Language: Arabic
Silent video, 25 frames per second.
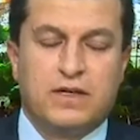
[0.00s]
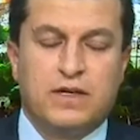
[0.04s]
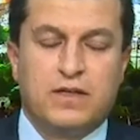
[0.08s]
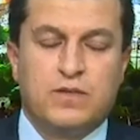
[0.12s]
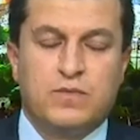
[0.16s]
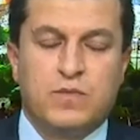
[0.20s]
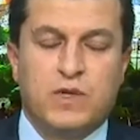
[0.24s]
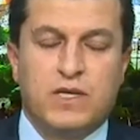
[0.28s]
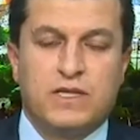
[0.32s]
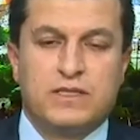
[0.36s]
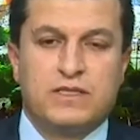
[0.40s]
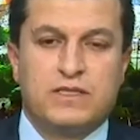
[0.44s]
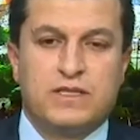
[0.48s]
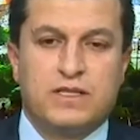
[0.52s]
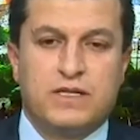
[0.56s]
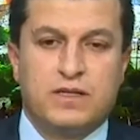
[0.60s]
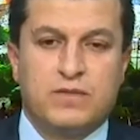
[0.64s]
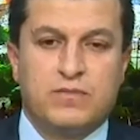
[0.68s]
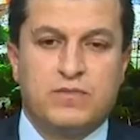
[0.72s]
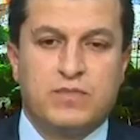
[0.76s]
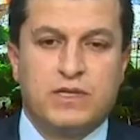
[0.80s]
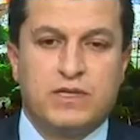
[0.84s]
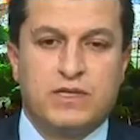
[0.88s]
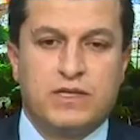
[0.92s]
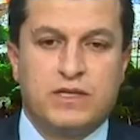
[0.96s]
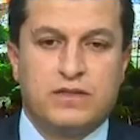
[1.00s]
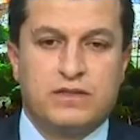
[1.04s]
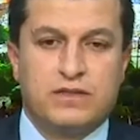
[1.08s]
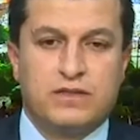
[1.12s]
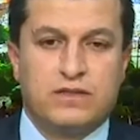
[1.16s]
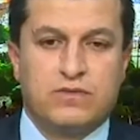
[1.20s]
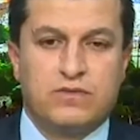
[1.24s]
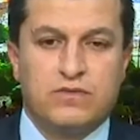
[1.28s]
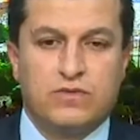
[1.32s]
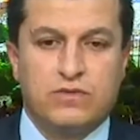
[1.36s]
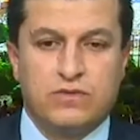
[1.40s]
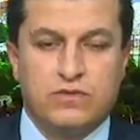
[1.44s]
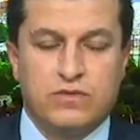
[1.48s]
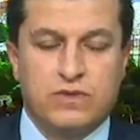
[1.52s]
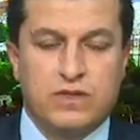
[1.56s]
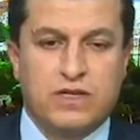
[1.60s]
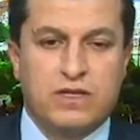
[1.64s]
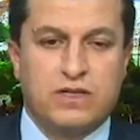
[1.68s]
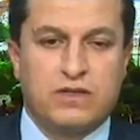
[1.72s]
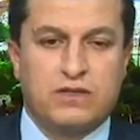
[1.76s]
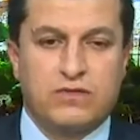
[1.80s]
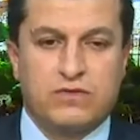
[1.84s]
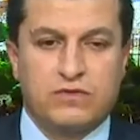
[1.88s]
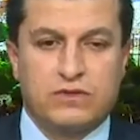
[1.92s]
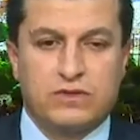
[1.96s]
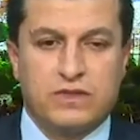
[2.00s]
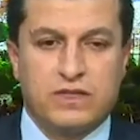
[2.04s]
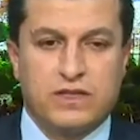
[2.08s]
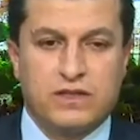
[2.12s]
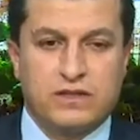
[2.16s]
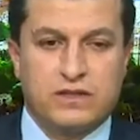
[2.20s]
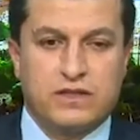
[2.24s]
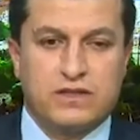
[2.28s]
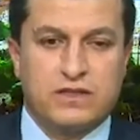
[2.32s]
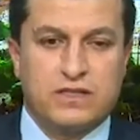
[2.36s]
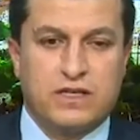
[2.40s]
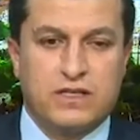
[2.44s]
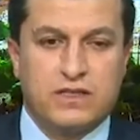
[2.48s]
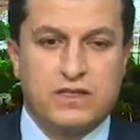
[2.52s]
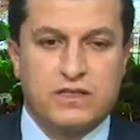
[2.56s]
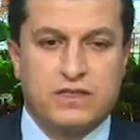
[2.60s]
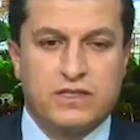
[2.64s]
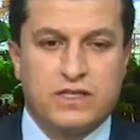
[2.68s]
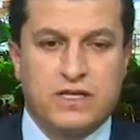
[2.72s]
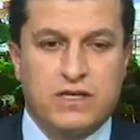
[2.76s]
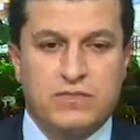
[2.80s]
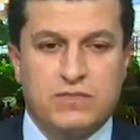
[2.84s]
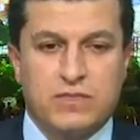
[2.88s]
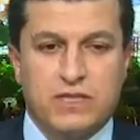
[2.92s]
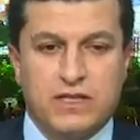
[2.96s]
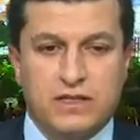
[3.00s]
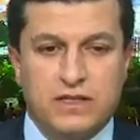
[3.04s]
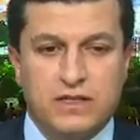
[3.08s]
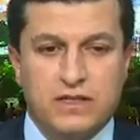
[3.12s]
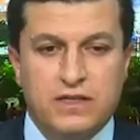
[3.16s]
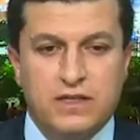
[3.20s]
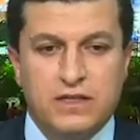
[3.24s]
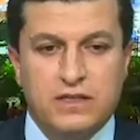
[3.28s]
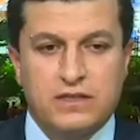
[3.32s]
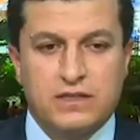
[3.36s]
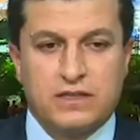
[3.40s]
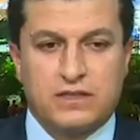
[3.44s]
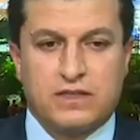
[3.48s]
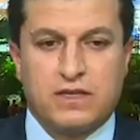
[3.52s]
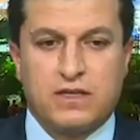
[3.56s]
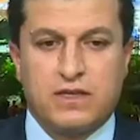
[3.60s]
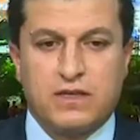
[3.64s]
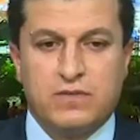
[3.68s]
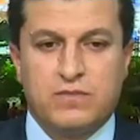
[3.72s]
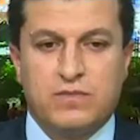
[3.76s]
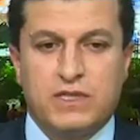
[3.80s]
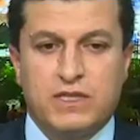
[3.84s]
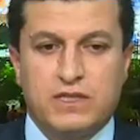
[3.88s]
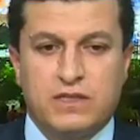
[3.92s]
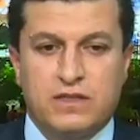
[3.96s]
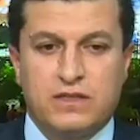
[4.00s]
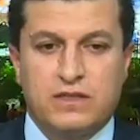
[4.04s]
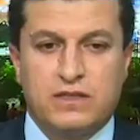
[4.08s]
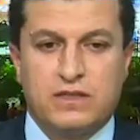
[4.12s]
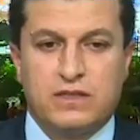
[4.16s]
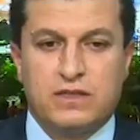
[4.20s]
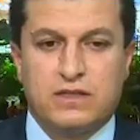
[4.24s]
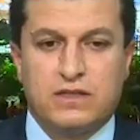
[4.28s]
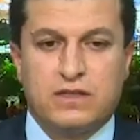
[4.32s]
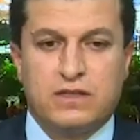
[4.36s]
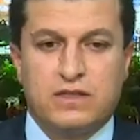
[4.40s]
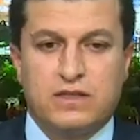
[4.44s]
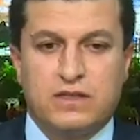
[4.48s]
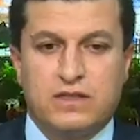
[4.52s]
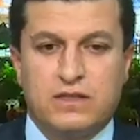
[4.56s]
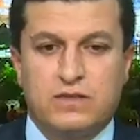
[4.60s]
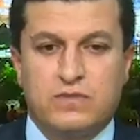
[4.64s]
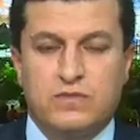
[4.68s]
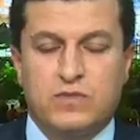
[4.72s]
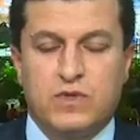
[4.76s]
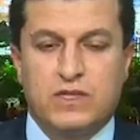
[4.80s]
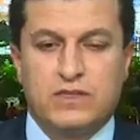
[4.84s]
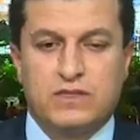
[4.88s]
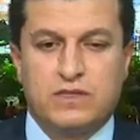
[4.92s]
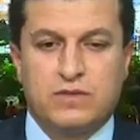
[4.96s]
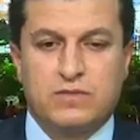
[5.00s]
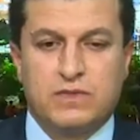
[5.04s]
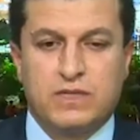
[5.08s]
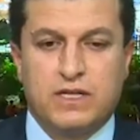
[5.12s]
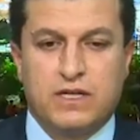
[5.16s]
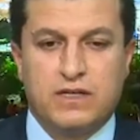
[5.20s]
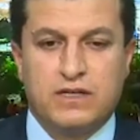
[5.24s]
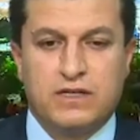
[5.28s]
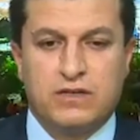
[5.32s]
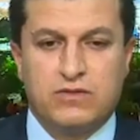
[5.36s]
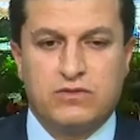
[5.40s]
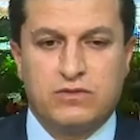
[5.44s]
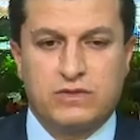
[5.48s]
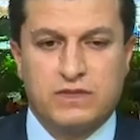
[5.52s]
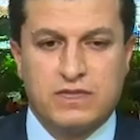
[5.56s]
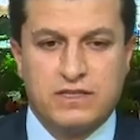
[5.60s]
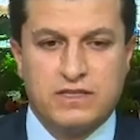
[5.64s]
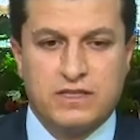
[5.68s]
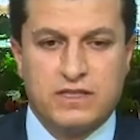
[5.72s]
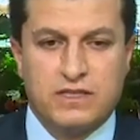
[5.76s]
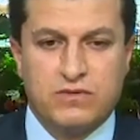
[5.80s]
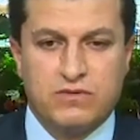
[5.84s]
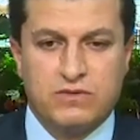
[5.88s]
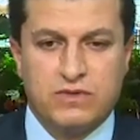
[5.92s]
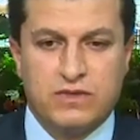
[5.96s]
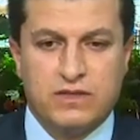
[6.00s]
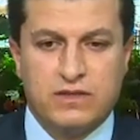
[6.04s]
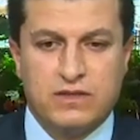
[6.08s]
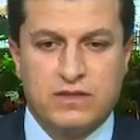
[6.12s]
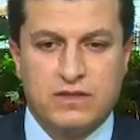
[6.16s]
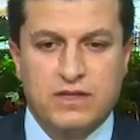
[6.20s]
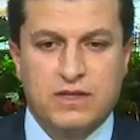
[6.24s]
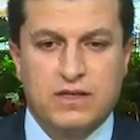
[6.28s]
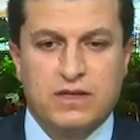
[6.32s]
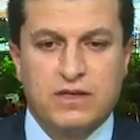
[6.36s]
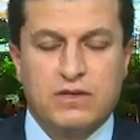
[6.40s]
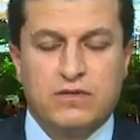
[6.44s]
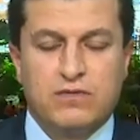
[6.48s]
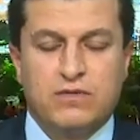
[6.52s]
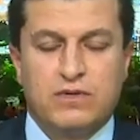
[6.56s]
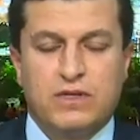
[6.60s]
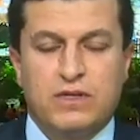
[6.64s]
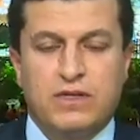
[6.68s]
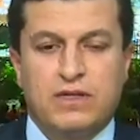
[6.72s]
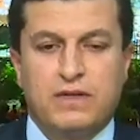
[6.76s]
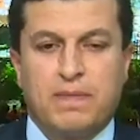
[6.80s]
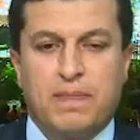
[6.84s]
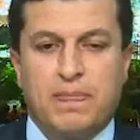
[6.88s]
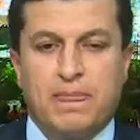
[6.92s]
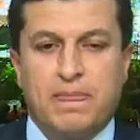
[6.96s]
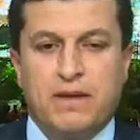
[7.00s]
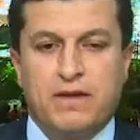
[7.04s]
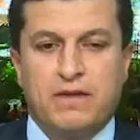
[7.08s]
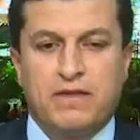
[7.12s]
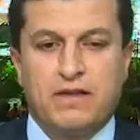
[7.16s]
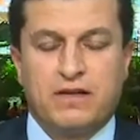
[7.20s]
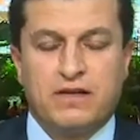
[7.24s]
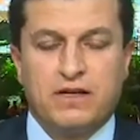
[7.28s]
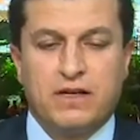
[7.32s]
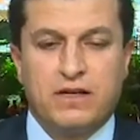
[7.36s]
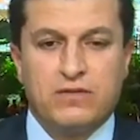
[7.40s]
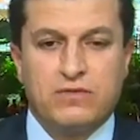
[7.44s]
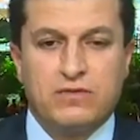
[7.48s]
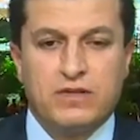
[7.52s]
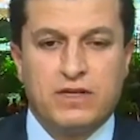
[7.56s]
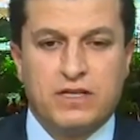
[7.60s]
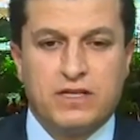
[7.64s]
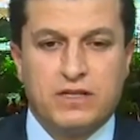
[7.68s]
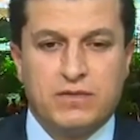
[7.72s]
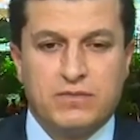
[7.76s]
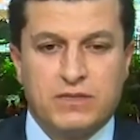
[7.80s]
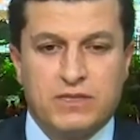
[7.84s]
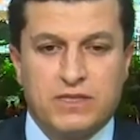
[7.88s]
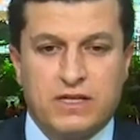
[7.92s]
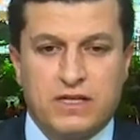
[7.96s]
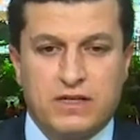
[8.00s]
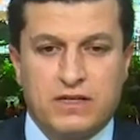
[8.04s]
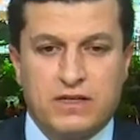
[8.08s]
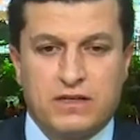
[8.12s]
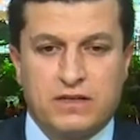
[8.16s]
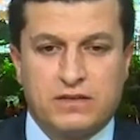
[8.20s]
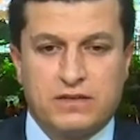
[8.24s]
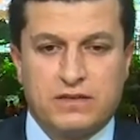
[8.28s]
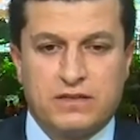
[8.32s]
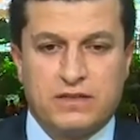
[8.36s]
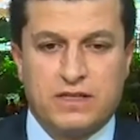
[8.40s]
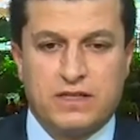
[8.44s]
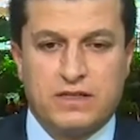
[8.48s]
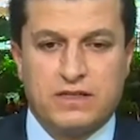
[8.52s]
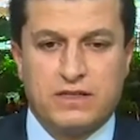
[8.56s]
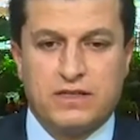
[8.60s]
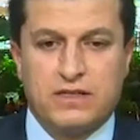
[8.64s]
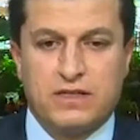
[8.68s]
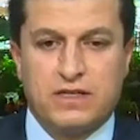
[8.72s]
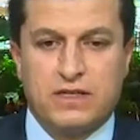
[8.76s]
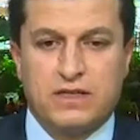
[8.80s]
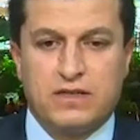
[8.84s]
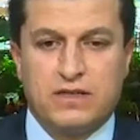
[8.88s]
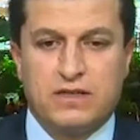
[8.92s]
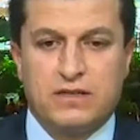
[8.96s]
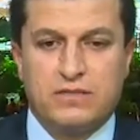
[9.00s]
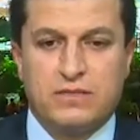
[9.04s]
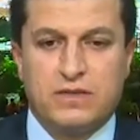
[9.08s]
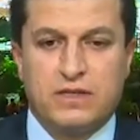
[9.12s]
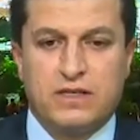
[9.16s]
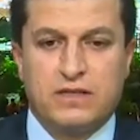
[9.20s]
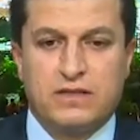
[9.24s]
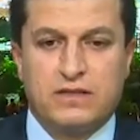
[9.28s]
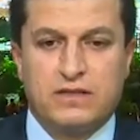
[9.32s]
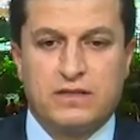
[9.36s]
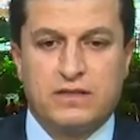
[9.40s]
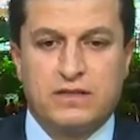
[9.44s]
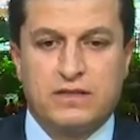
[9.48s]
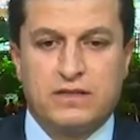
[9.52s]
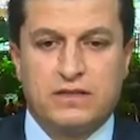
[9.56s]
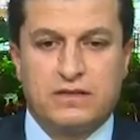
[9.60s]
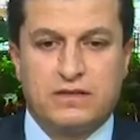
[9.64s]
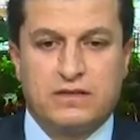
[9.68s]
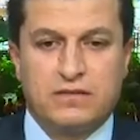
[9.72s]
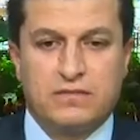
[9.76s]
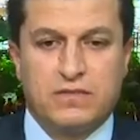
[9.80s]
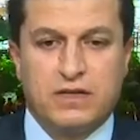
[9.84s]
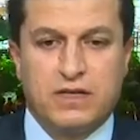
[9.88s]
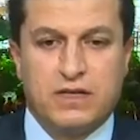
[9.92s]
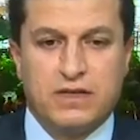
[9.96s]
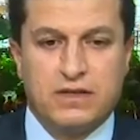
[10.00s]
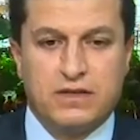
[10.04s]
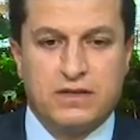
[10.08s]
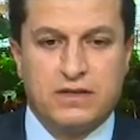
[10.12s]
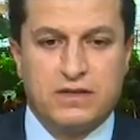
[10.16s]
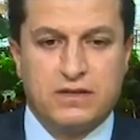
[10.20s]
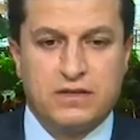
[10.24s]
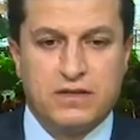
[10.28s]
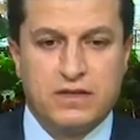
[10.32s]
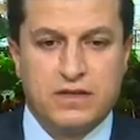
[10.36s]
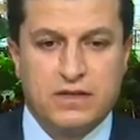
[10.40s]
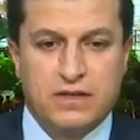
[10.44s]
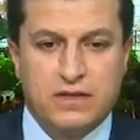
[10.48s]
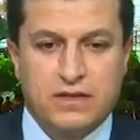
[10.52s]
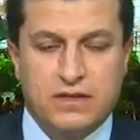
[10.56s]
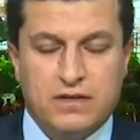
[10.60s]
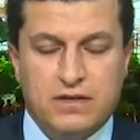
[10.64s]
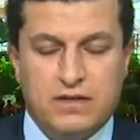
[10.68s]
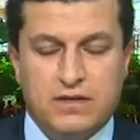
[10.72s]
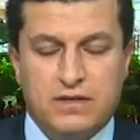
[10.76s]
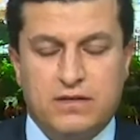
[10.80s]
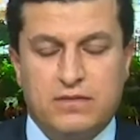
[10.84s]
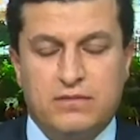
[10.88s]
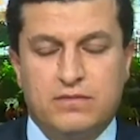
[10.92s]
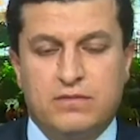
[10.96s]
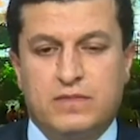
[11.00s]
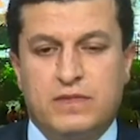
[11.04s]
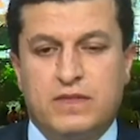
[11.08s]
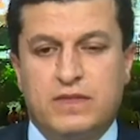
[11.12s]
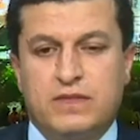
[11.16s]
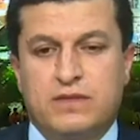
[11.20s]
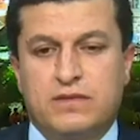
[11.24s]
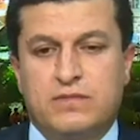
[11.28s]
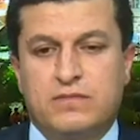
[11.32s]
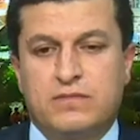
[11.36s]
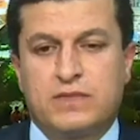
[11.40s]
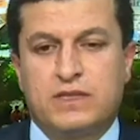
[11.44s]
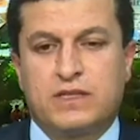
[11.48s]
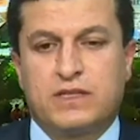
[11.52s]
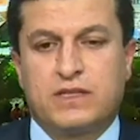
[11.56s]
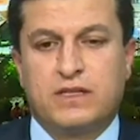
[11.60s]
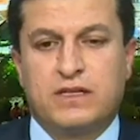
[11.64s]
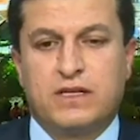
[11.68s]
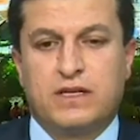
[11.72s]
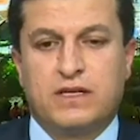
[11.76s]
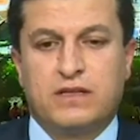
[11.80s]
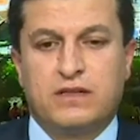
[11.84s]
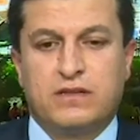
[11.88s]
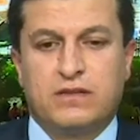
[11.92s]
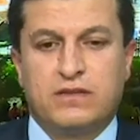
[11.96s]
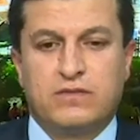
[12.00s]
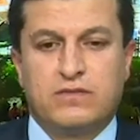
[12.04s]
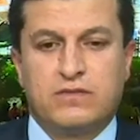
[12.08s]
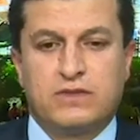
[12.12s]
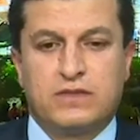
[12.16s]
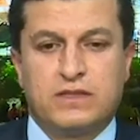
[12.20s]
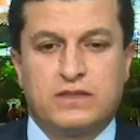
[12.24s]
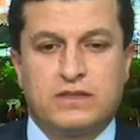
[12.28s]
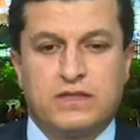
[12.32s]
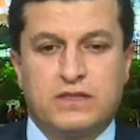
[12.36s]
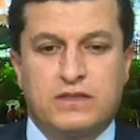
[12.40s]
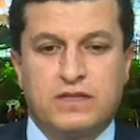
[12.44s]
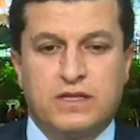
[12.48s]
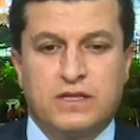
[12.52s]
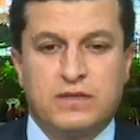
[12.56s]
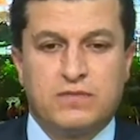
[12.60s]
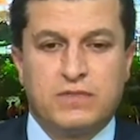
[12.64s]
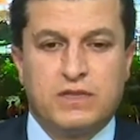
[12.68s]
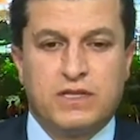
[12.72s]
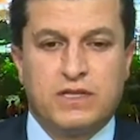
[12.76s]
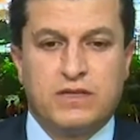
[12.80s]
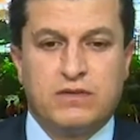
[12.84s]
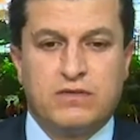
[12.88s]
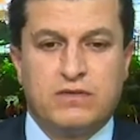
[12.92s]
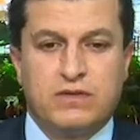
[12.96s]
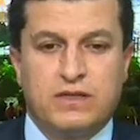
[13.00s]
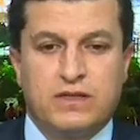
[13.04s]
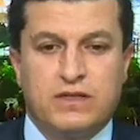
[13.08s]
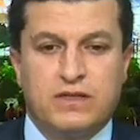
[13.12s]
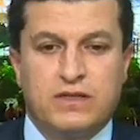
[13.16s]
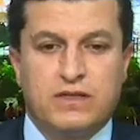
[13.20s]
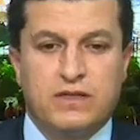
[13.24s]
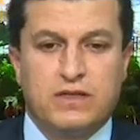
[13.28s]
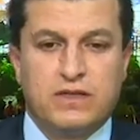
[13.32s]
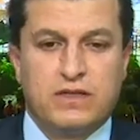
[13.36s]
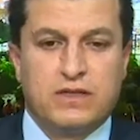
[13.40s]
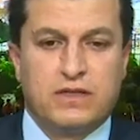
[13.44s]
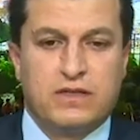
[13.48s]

الموازنه بان يكون هناك خطه اقتصاديه شامله تتضمن الموازنه وبالتالي هي خطه سنويه واذا كان هناك مشاكل اقتصاديه داخل البلد آه، هذا آه، من خلال خطط التنميه و